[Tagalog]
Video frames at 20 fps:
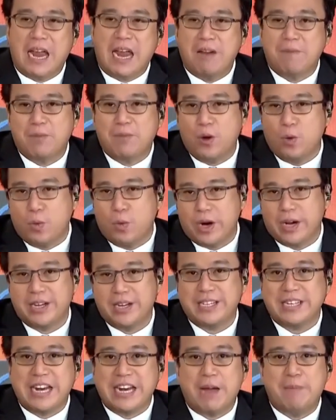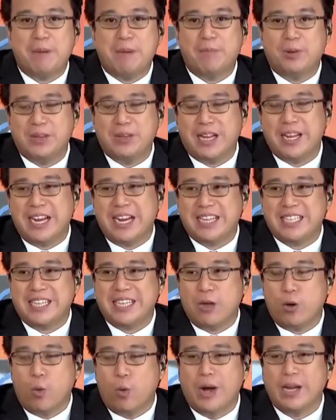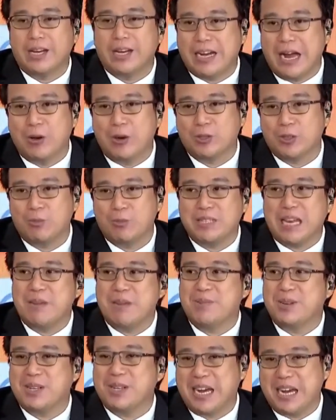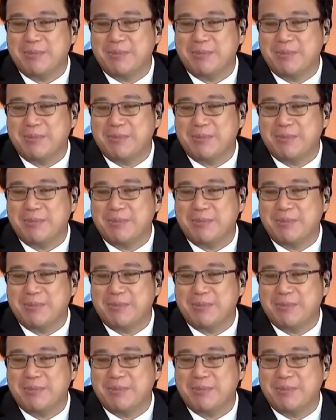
Every word na sinabi mo, that is one count of cyber